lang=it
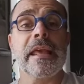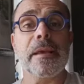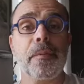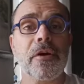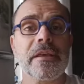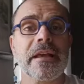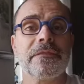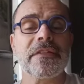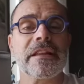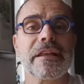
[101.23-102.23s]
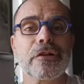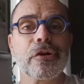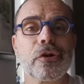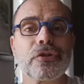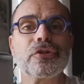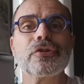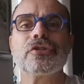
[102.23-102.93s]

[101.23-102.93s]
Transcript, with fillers: E poi al fine del corso